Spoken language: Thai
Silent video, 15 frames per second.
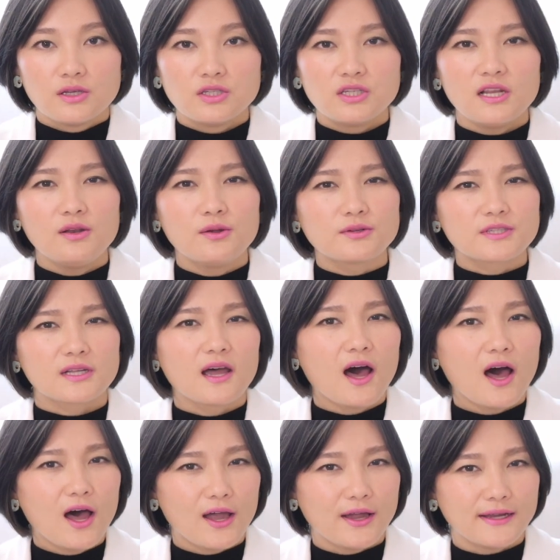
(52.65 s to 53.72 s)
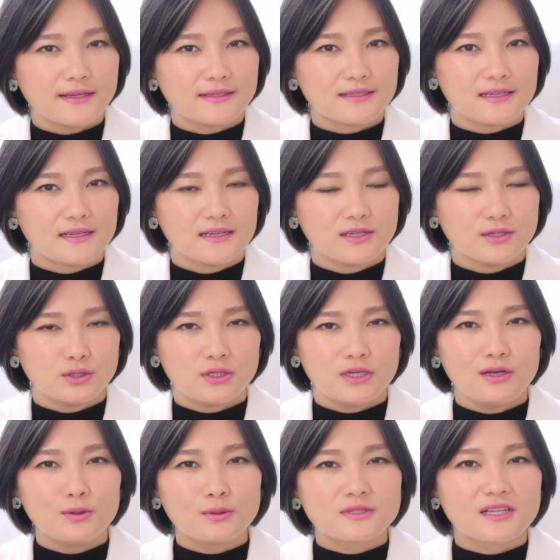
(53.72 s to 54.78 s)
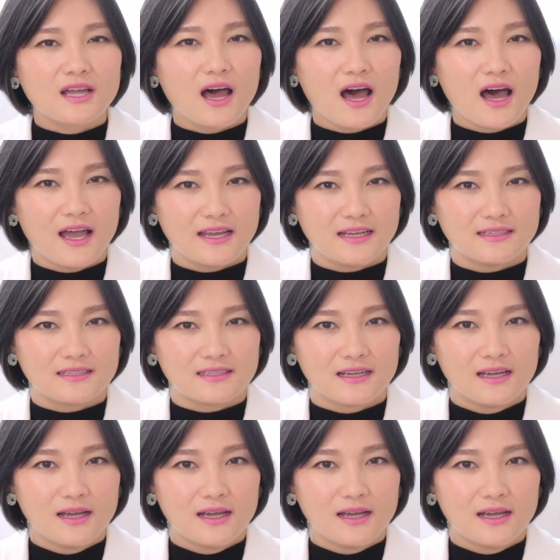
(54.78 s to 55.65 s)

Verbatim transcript: she looks kind she looks kind